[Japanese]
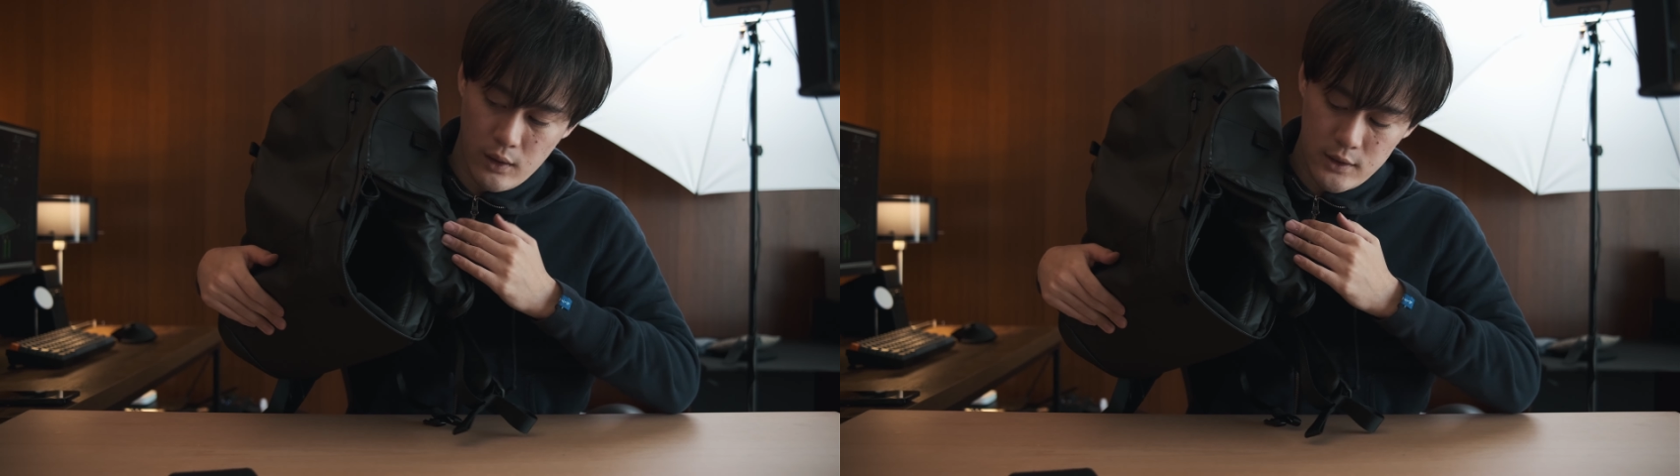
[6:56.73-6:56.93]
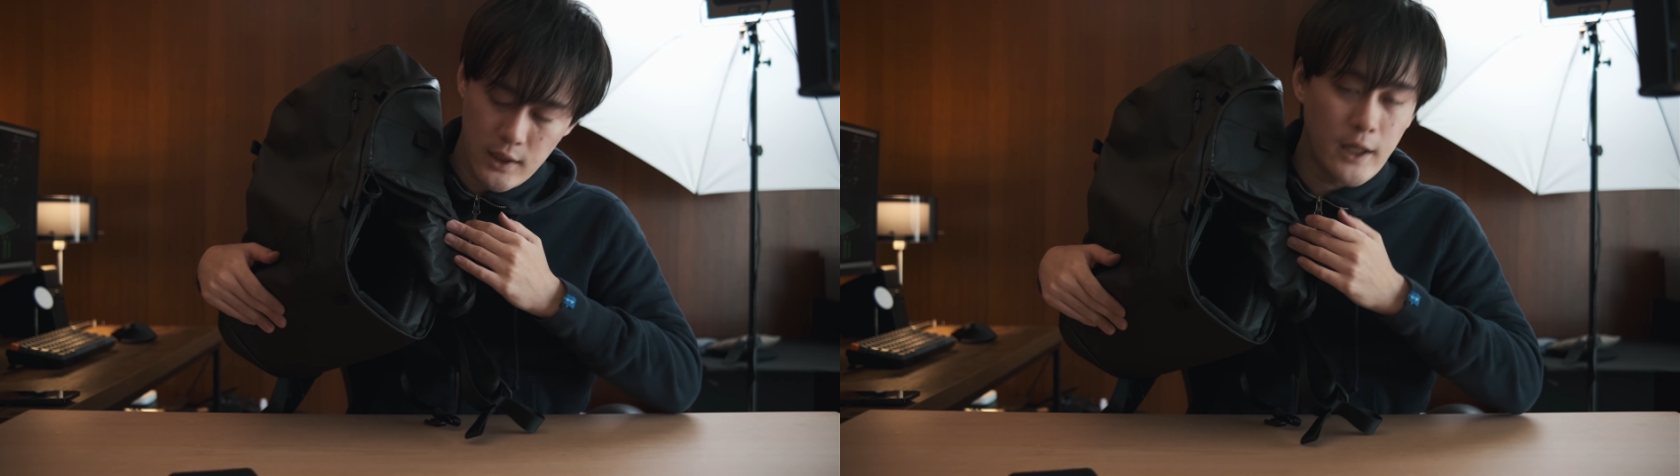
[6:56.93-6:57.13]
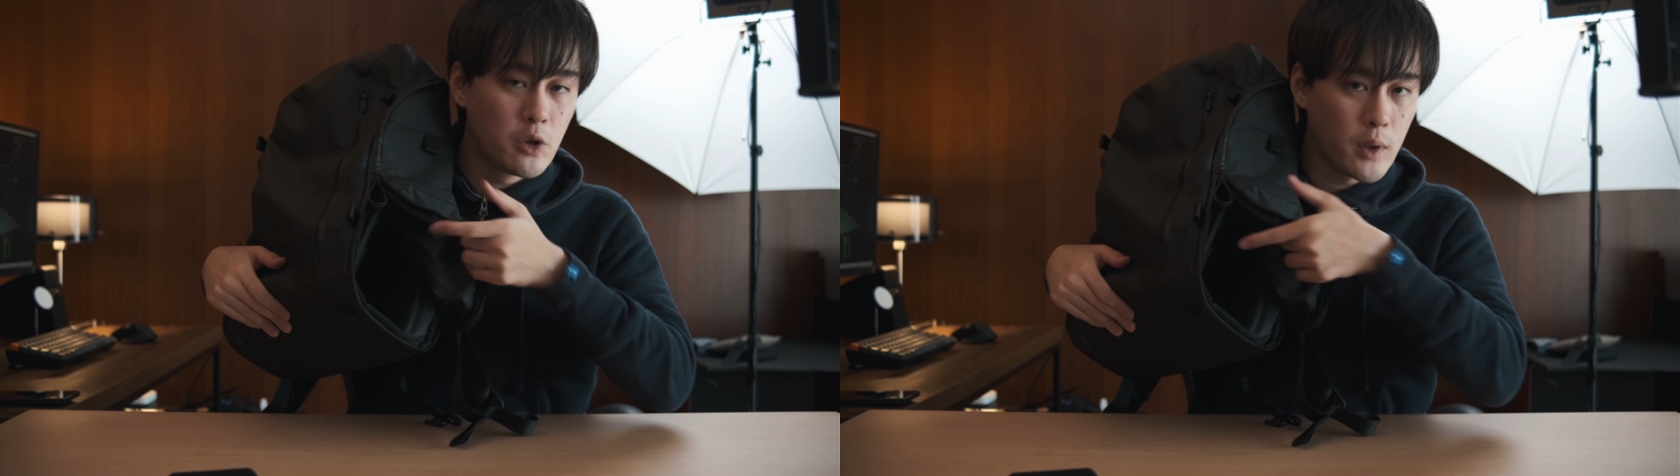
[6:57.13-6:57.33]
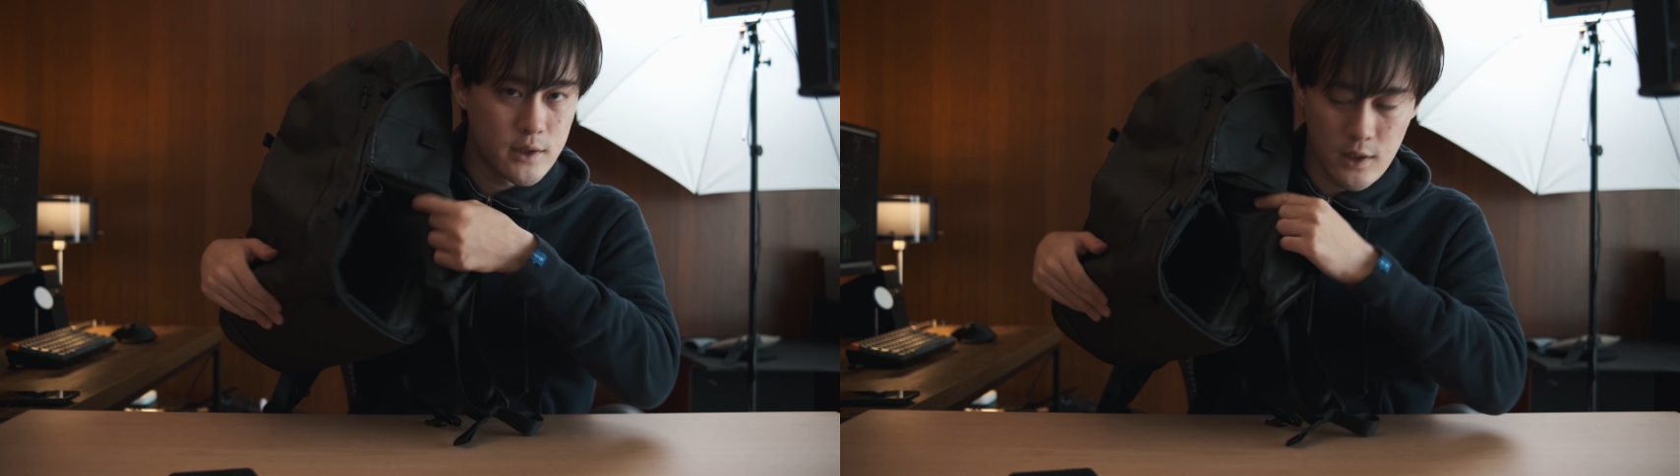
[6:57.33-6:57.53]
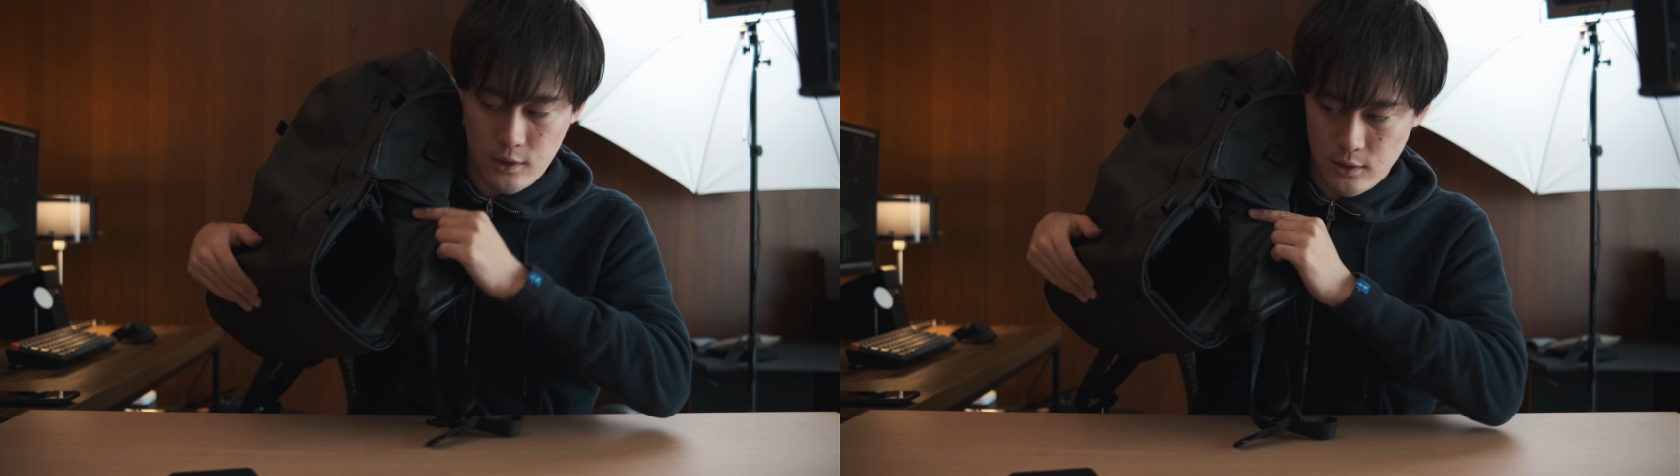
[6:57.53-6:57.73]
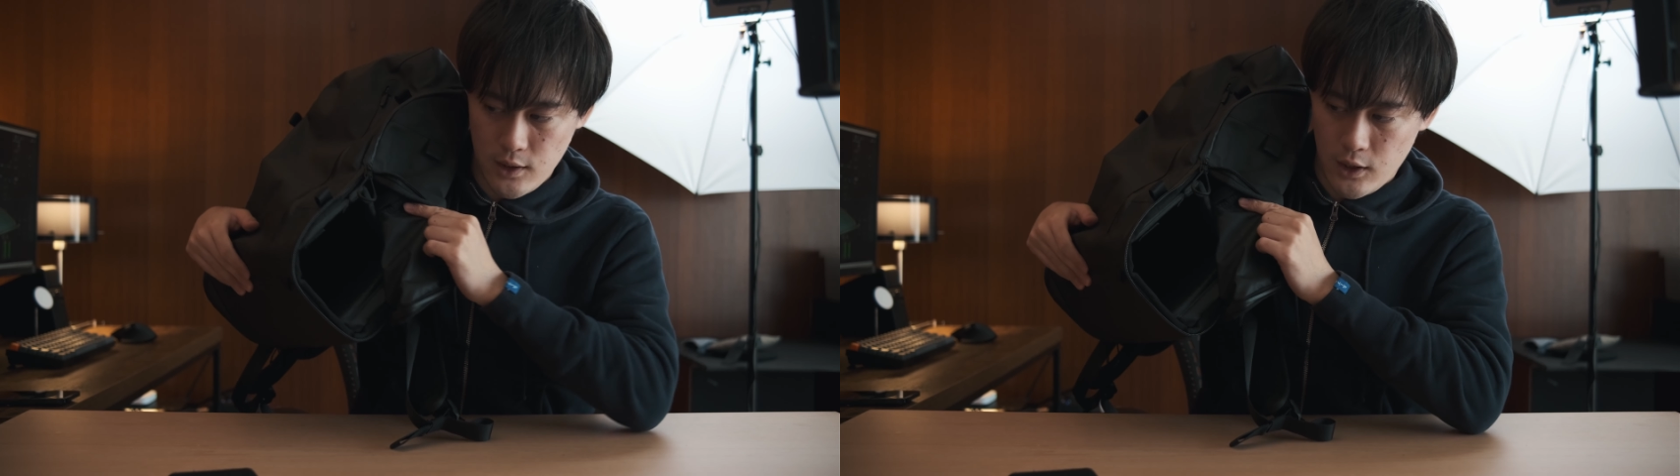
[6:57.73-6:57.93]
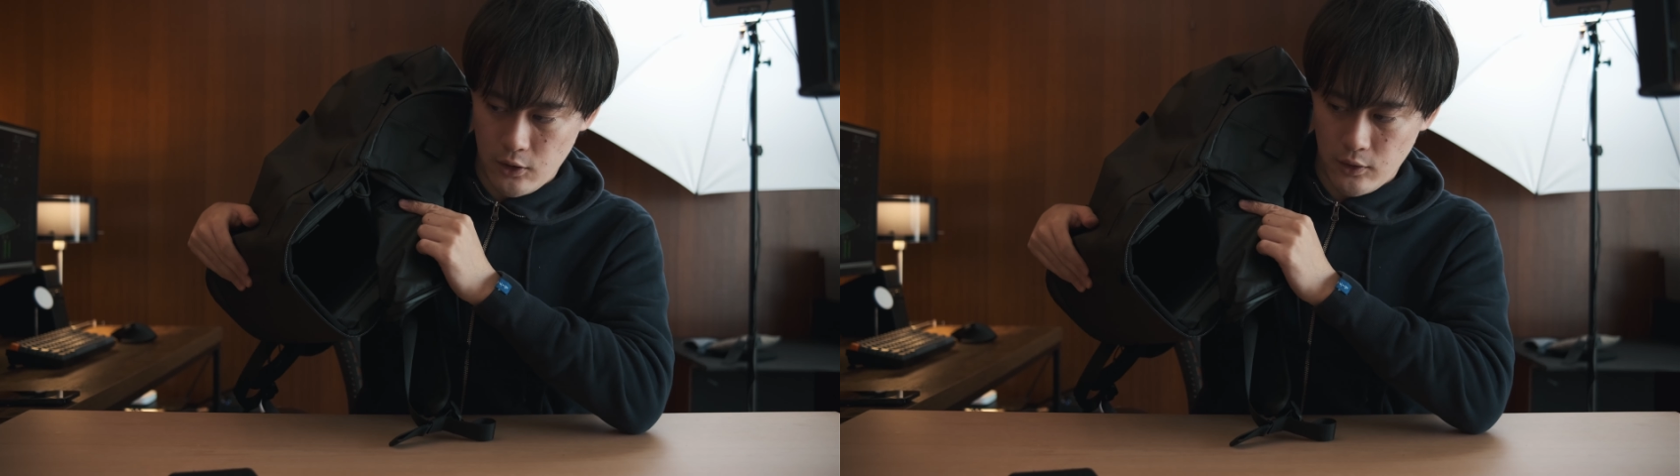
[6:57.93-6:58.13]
サイドアクセスできるよう